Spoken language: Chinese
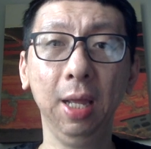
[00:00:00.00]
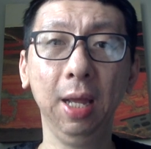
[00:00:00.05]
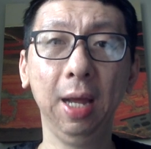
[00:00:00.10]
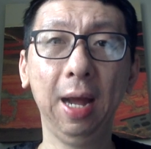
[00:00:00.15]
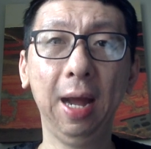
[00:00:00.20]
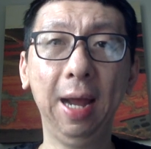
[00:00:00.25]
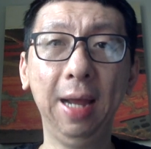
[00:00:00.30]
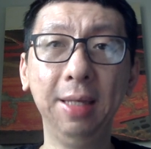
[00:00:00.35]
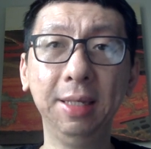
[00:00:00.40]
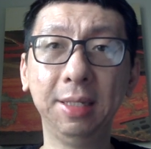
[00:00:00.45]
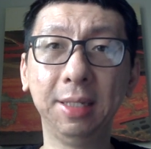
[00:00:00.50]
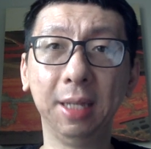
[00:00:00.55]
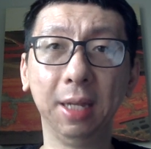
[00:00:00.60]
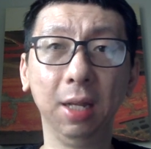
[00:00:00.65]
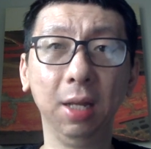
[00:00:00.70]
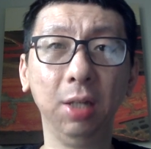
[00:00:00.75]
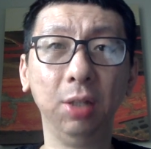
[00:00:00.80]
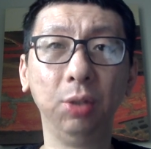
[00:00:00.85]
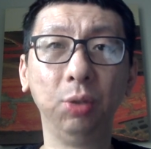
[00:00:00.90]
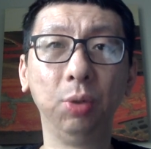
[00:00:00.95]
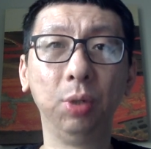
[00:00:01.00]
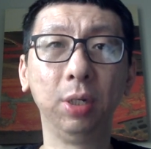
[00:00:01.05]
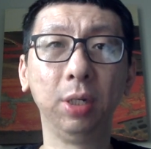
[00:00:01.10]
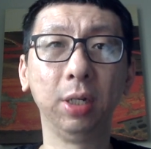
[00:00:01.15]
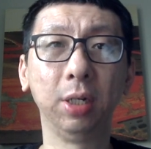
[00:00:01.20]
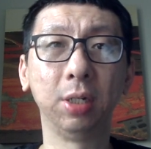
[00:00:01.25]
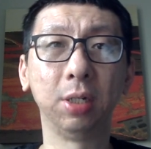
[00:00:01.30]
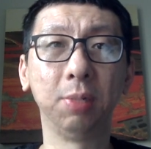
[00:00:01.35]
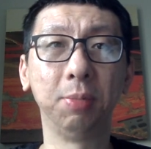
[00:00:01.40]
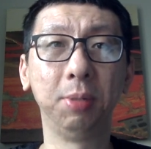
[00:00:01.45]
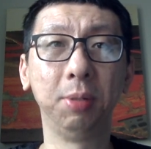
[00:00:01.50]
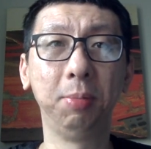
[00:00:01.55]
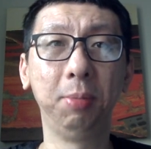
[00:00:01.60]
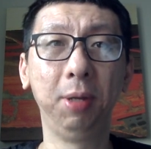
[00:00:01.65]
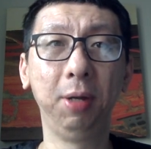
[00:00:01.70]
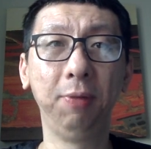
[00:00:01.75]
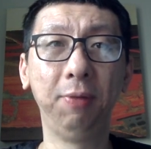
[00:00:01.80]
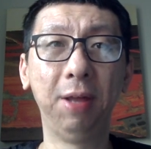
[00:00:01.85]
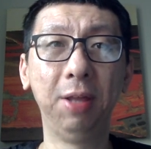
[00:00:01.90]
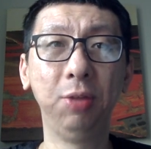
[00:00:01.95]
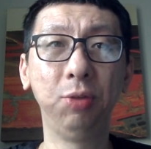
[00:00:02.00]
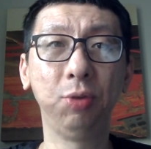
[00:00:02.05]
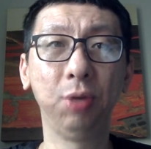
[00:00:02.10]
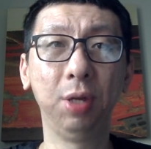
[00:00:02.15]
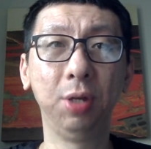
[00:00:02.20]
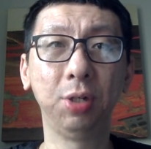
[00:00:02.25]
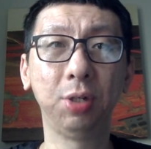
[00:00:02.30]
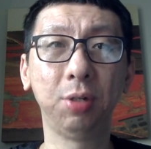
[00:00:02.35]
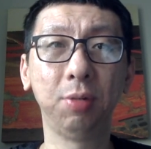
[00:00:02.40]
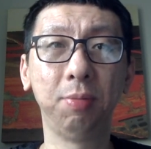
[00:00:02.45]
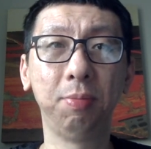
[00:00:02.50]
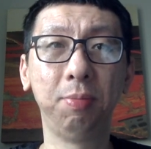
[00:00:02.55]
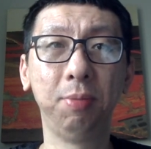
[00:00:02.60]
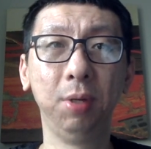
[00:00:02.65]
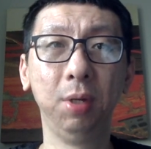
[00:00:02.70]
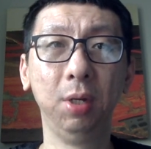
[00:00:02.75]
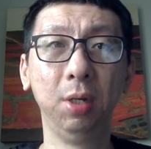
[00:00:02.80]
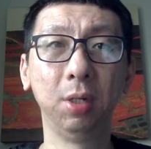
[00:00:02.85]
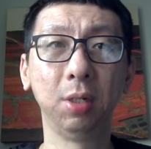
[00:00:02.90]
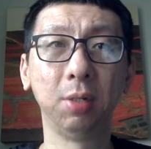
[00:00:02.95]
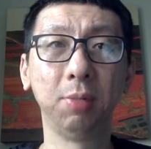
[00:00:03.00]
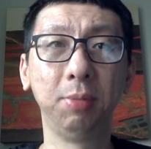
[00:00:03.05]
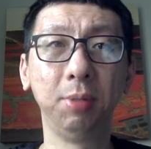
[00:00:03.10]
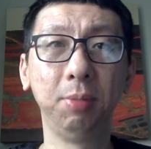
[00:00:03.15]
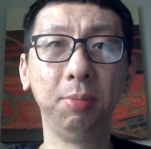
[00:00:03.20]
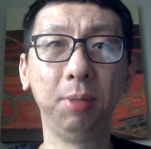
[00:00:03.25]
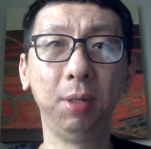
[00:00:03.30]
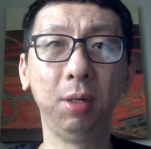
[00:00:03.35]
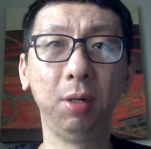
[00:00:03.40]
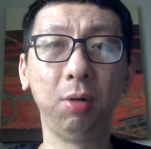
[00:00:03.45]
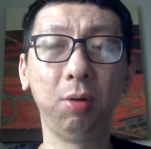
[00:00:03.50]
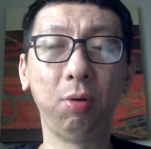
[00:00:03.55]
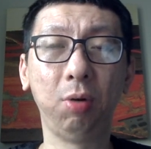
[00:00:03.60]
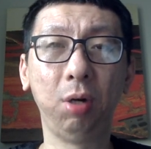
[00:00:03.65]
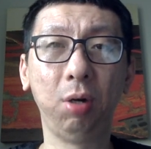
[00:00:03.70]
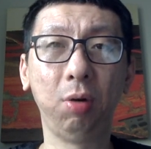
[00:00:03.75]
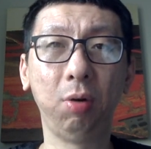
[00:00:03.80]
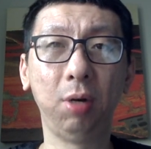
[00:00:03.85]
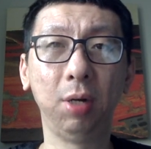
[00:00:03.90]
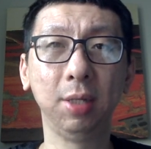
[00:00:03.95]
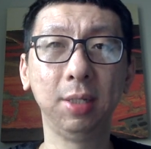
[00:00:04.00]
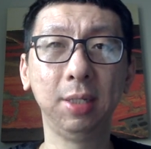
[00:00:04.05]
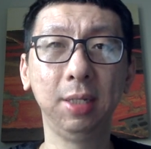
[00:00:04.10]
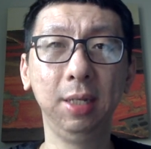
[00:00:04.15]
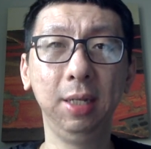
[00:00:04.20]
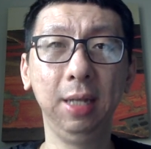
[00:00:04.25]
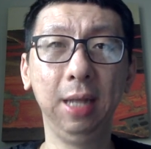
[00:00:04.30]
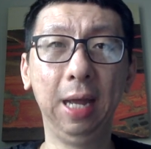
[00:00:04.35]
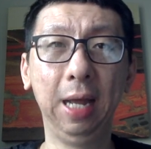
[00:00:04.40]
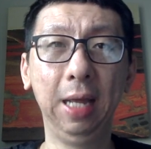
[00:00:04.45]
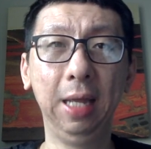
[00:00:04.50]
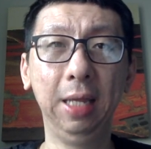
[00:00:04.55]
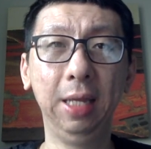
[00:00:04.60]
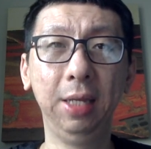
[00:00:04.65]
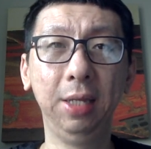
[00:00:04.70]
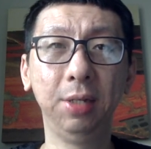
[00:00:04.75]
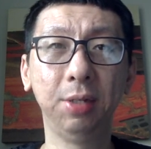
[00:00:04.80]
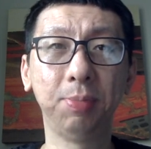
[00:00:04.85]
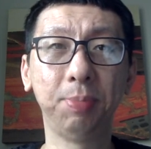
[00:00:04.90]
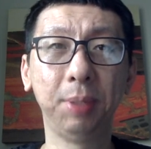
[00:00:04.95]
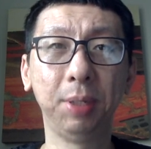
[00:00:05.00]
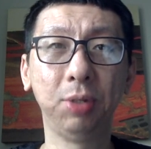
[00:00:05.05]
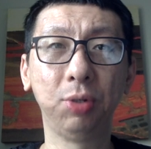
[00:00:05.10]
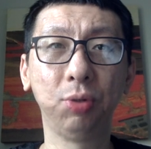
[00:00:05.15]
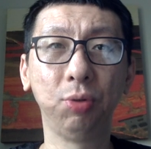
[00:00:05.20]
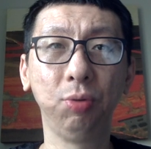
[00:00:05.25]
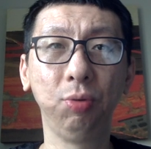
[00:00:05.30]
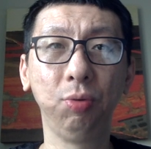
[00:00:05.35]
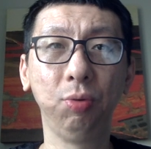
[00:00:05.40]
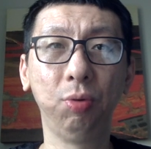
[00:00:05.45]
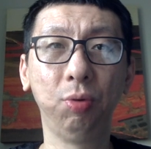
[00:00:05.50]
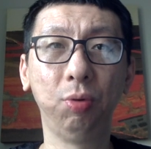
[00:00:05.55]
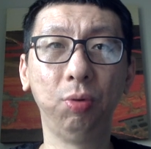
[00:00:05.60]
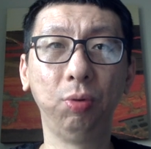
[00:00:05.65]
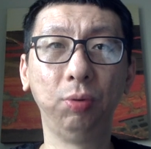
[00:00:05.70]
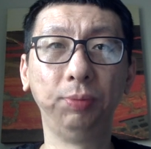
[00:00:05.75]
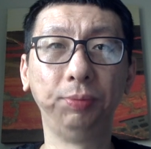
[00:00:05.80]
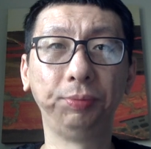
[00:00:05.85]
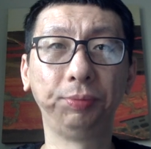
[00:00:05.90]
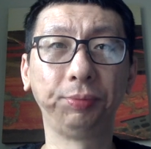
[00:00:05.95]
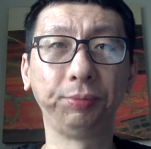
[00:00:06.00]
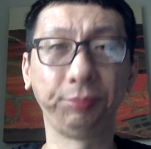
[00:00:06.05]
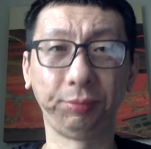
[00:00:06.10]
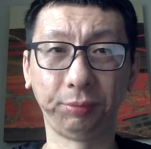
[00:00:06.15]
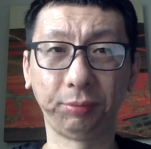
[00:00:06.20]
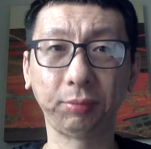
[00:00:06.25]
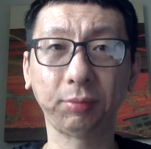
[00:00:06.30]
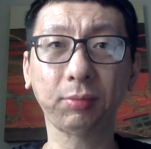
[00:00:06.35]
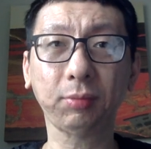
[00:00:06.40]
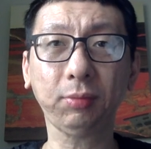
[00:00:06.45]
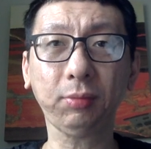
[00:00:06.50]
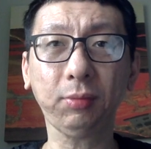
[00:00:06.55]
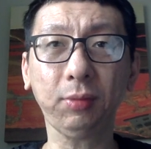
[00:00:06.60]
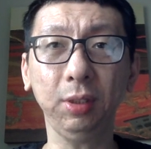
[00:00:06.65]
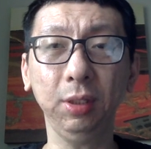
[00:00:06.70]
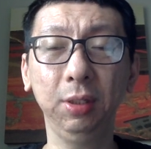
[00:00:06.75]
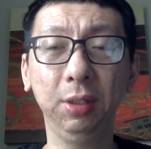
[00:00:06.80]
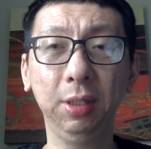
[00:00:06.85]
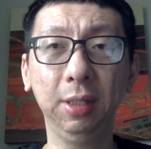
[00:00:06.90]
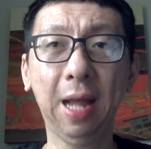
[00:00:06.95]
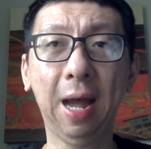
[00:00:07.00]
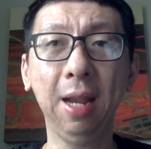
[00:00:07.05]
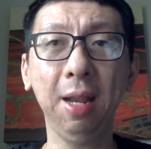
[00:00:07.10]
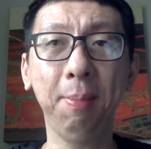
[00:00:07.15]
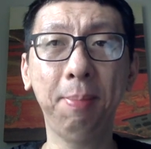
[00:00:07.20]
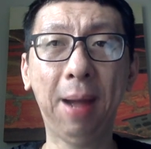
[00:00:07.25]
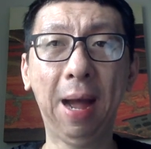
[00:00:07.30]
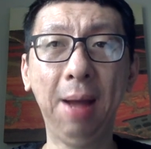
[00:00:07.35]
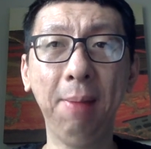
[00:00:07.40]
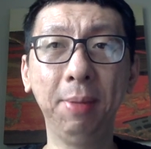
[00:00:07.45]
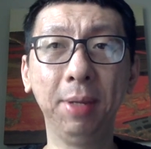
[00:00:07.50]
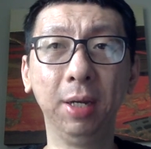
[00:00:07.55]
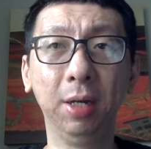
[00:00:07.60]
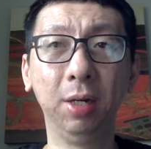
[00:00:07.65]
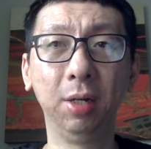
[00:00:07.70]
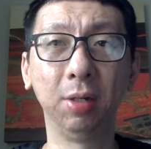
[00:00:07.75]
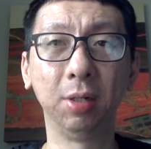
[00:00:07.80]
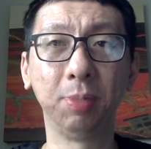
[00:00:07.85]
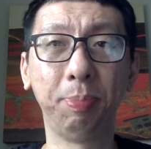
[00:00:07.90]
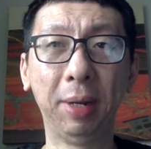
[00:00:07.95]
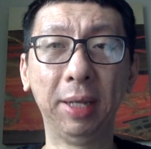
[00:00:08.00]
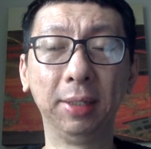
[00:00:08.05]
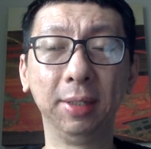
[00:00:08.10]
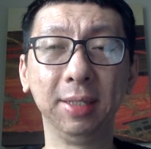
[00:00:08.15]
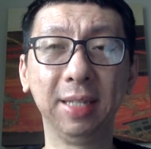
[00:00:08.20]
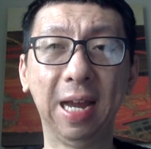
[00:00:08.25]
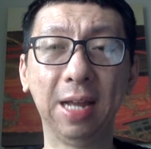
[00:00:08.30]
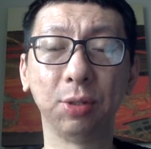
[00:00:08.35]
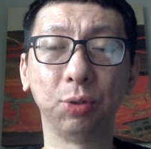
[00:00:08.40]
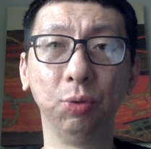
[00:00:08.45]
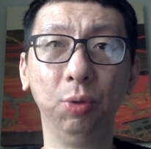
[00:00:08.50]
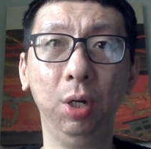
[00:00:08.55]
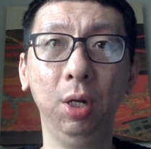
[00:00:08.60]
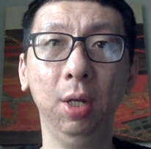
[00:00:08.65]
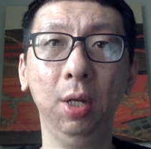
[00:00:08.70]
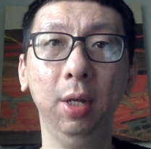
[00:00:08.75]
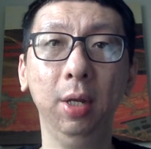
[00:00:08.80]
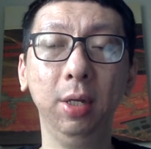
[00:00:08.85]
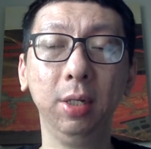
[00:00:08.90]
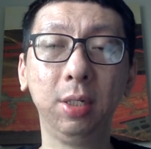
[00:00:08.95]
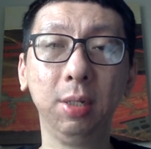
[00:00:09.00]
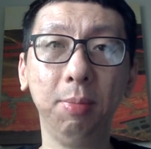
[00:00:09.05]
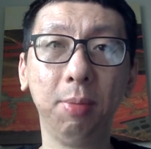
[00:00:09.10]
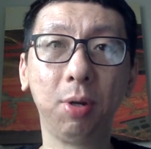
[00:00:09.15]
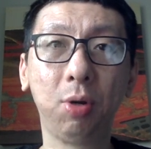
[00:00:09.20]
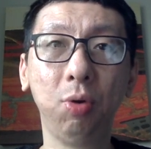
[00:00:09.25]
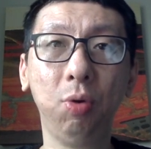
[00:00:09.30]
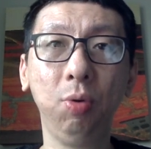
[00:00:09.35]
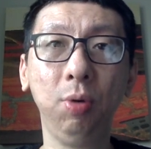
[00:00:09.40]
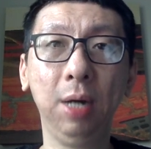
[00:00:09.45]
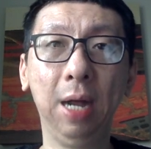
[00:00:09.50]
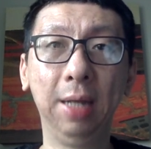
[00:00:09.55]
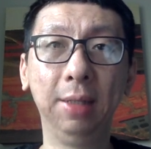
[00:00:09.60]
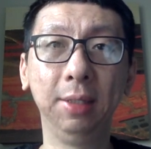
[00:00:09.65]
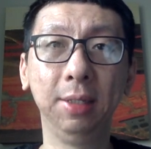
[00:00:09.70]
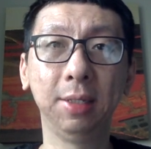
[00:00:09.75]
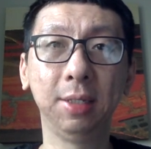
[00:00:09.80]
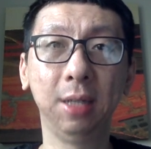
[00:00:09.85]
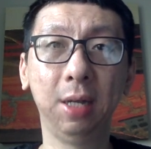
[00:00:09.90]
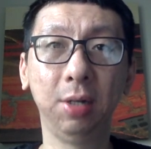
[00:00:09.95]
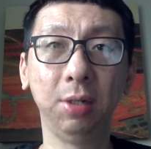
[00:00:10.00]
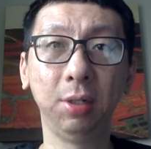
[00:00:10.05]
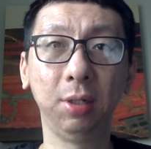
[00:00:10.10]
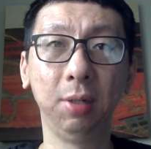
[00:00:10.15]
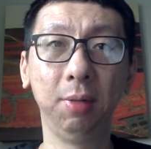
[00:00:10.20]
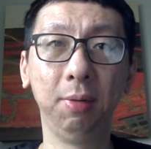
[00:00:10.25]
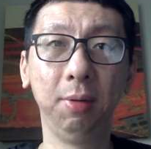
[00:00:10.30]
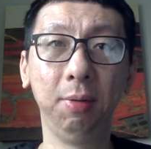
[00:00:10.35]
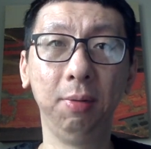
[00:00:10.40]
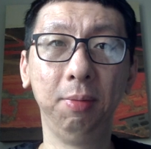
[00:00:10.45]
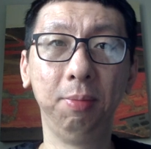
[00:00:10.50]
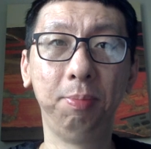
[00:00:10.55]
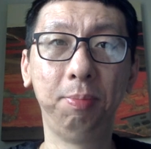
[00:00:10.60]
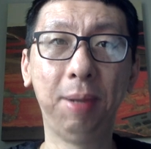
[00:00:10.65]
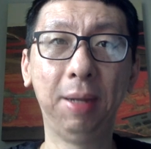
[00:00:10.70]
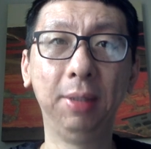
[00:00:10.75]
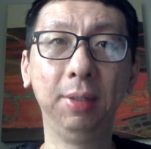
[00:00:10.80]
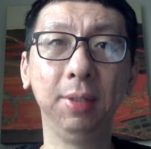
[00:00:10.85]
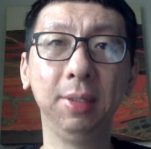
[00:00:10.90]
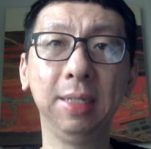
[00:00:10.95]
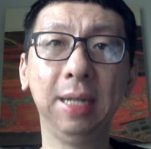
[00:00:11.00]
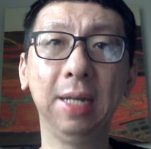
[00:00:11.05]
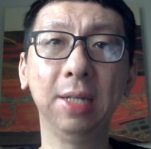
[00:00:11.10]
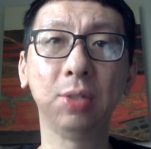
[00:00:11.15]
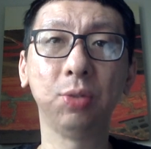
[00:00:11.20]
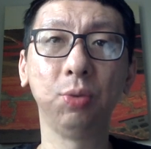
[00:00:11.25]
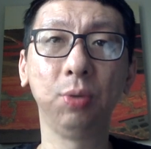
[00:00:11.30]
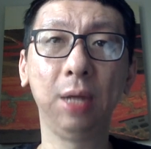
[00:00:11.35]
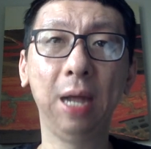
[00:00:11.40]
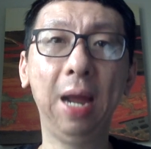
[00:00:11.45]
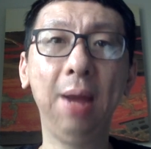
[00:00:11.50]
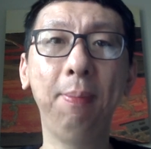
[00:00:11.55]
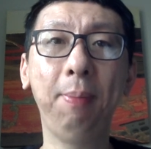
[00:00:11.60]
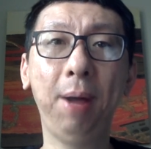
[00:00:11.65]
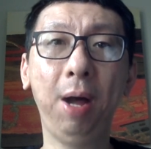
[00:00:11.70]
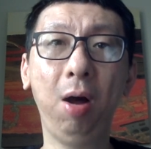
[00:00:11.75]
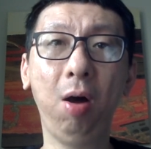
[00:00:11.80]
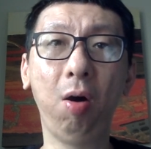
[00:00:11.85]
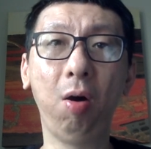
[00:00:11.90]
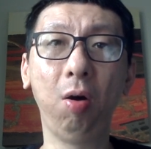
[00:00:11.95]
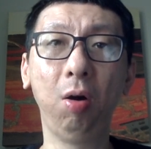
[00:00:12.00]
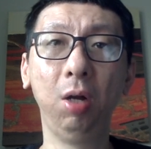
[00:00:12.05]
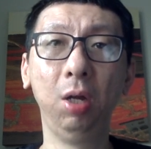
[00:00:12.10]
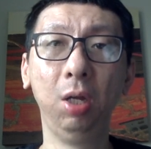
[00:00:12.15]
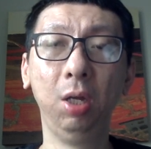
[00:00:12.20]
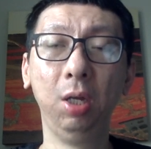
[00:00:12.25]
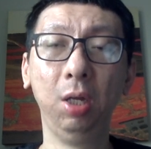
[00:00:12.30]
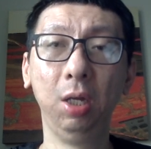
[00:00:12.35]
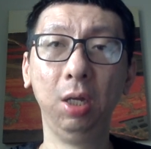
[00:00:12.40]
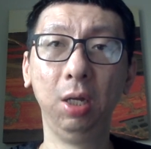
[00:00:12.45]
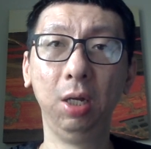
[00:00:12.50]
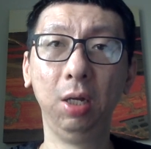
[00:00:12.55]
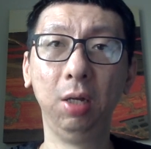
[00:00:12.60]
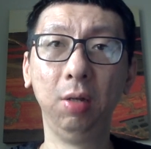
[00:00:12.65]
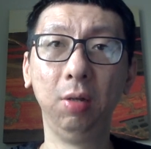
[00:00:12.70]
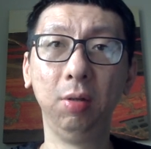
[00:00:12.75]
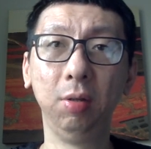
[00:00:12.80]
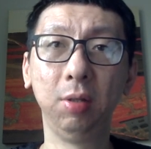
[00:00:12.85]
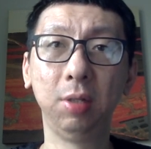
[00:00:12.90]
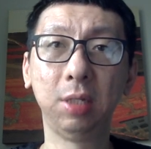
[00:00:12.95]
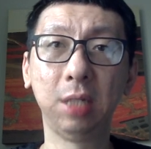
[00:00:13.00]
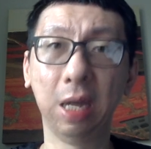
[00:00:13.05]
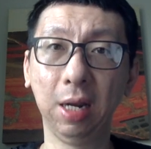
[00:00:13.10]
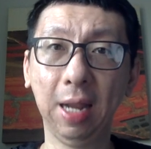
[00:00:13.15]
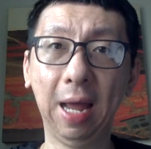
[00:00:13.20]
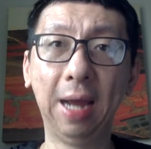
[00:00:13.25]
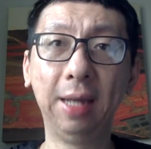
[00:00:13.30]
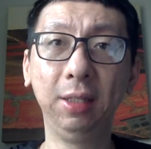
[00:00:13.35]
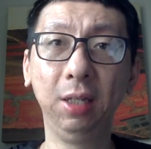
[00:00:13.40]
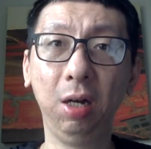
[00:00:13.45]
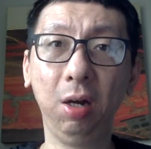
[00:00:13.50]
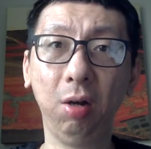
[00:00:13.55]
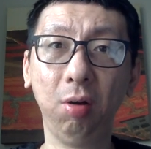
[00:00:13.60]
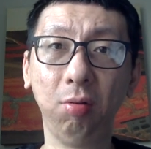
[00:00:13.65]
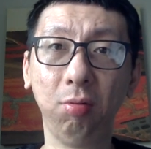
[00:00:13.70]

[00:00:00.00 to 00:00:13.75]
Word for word: 还写了很多这个什么什么，完全是什么什么黄黄金蓝被中共拿了把柄。拜登家族这么公然的向这个拜登家族开炮，呃，将来呢